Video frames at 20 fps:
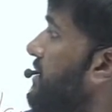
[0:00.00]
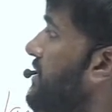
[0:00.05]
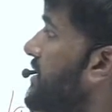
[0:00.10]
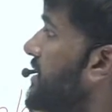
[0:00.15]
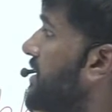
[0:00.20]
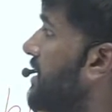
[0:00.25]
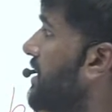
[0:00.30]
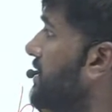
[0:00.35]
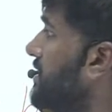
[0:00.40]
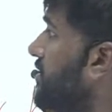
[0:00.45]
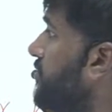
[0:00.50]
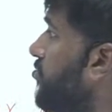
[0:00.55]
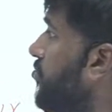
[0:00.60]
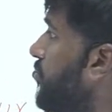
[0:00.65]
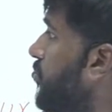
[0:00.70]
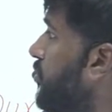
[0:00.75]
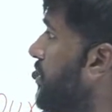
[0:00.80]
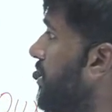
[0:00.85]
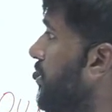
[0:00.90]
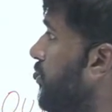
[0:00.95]
देखा था वो
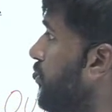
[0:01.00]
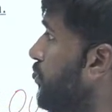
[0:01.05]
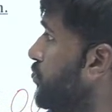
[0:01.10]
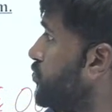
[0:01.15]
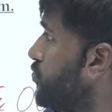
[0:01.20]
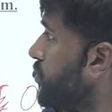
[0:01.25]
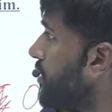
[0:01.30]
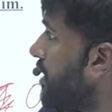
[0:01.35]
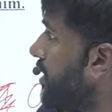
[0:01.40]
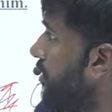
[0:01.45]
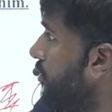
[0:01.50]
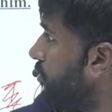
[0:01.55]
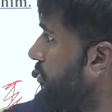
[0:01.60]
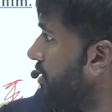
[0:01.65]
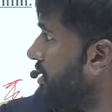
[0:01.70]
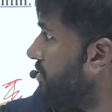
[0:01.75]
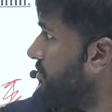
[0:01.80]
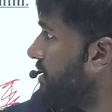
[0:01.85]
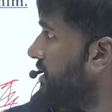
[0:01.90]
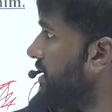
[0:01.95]
बूढ़ा हो चुका
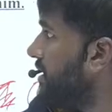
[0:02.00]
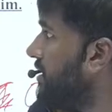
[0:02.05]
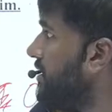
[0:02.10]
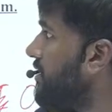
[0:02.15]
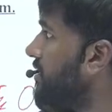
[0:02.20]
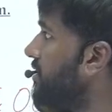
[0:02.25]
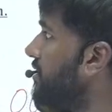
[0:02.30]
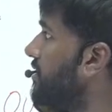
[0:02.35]
होगा भाई